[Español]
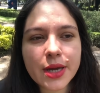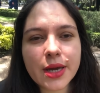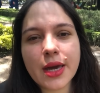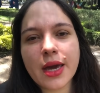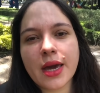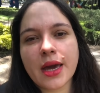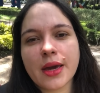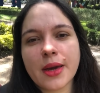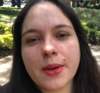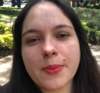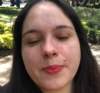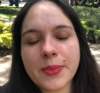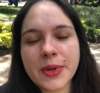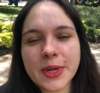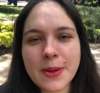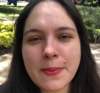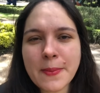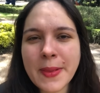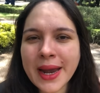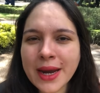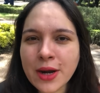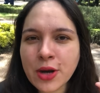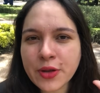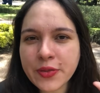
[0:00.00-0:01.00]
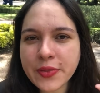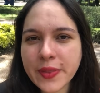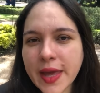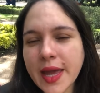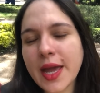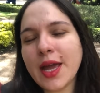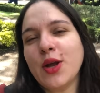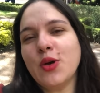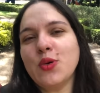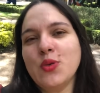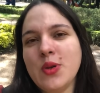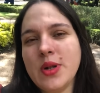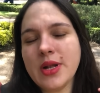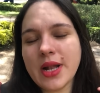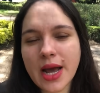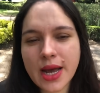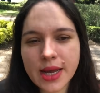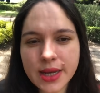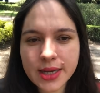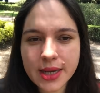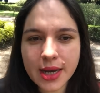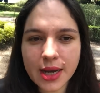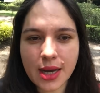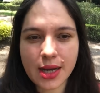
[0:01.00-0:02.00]
que primero dejen un
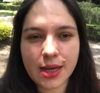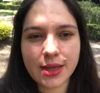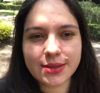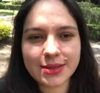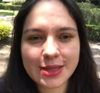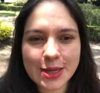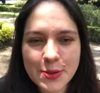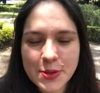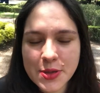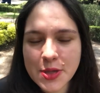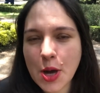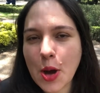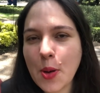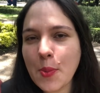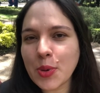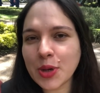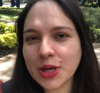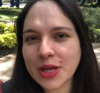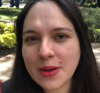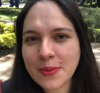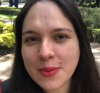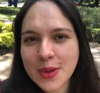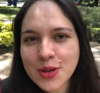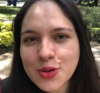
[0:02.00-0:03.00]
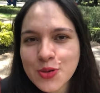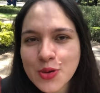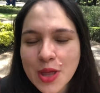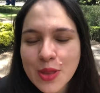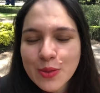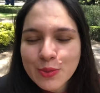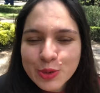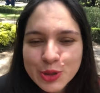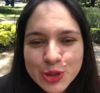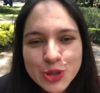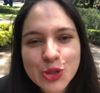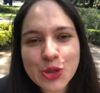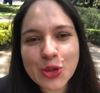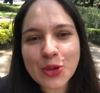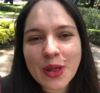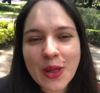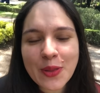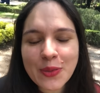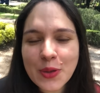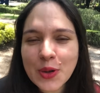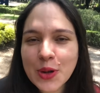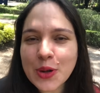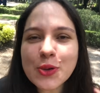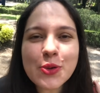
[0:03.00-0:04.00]
like a este video porque me ayudan mucho
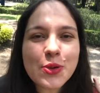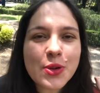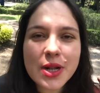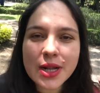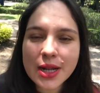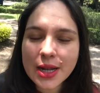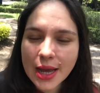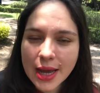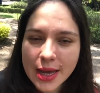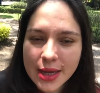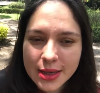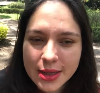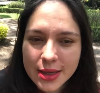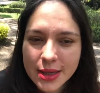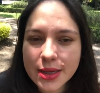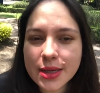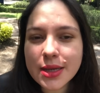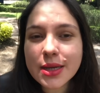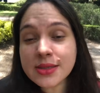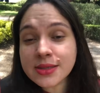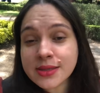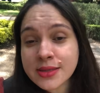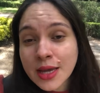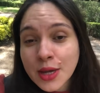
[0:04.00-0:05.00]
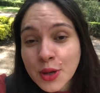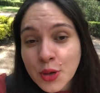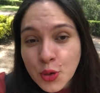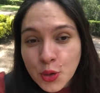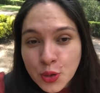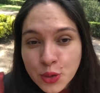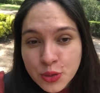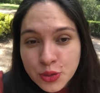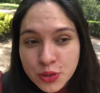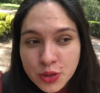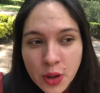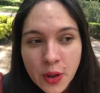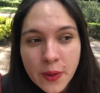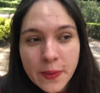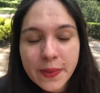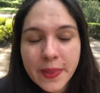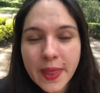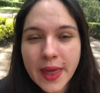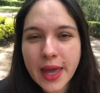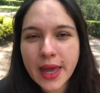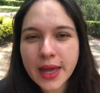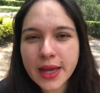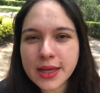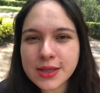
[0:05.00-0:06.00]
dándole un like Segundo,
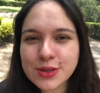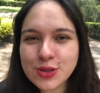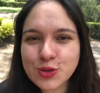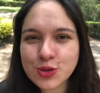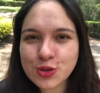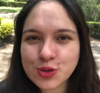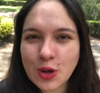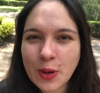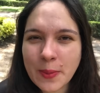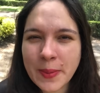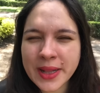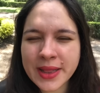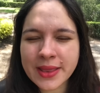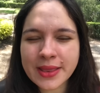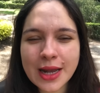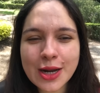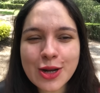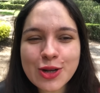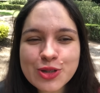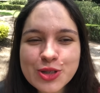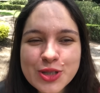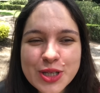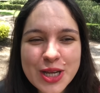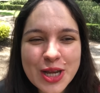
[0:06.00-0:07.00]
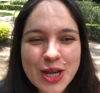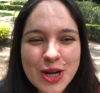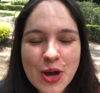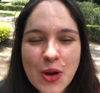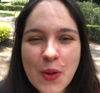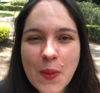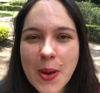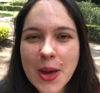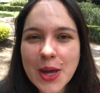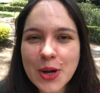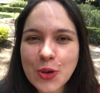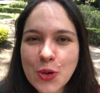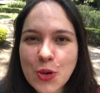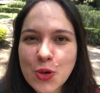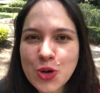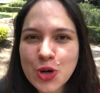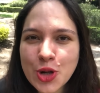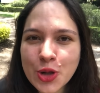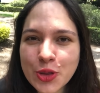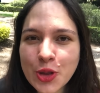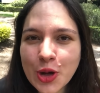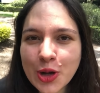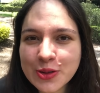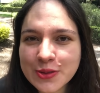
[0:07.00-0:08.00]
dejen en sus comentarios, quiero ver
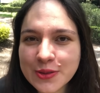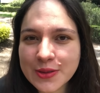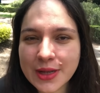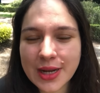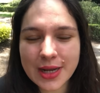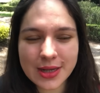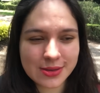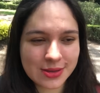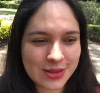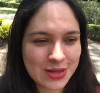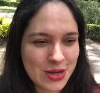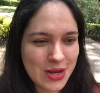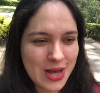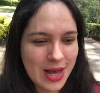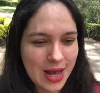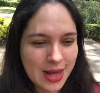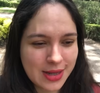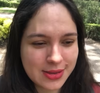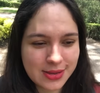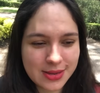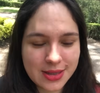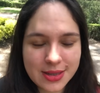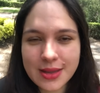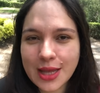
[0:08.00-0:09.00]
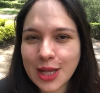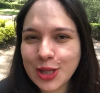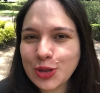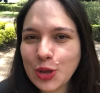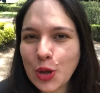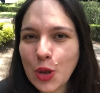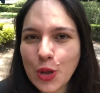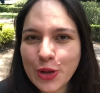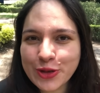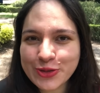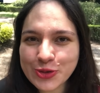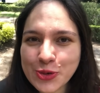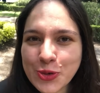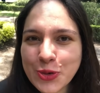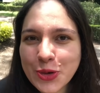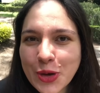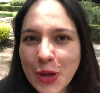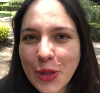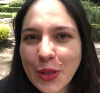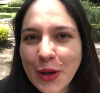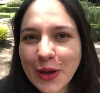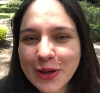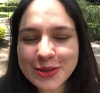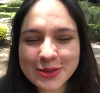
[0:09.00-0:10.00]
uno dos tres Así, de todos.
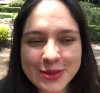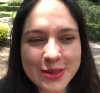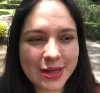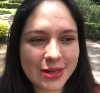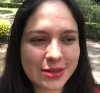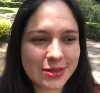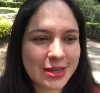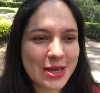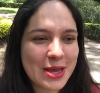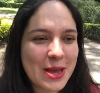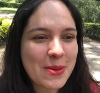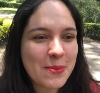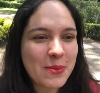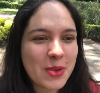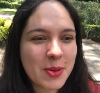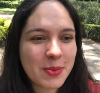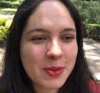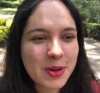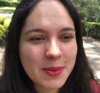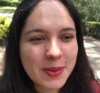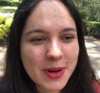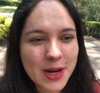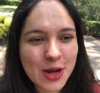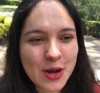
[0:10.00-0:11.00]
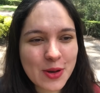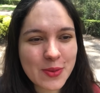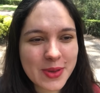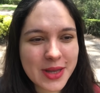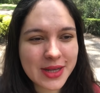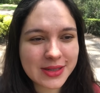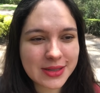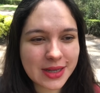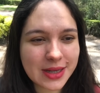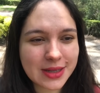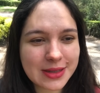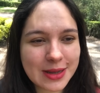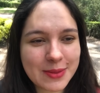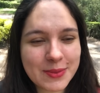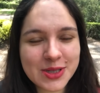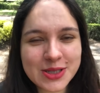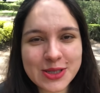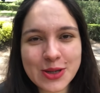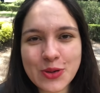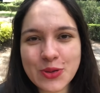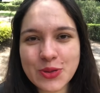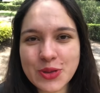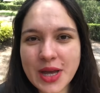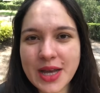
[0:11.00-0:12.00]
uno dos tres Mi primera comida es esta, mi
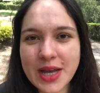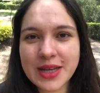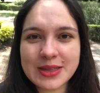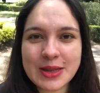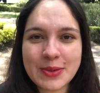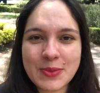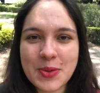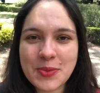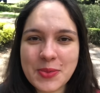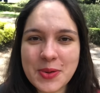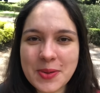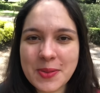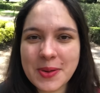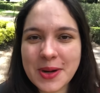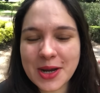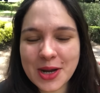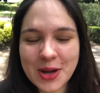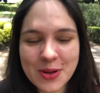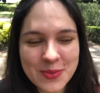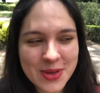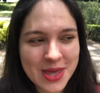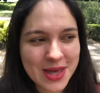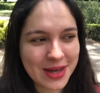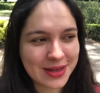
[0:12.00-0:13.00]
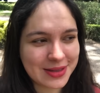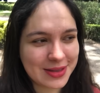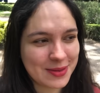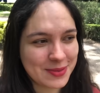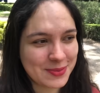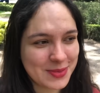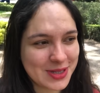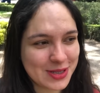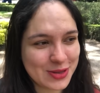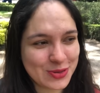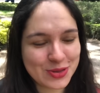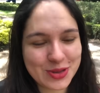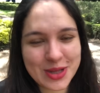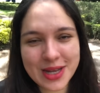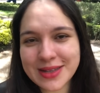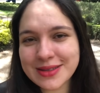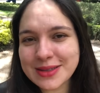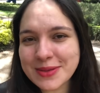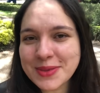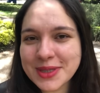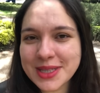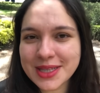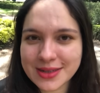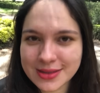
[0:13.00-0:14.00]
segunda esta, mi primera comida es esta, mi segunda esta
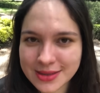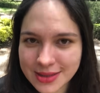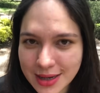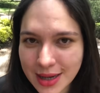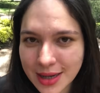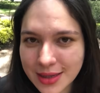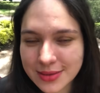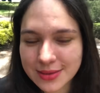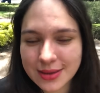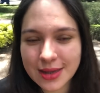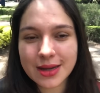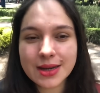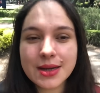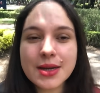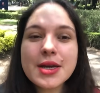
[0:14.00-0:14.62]
y mi tercera esta.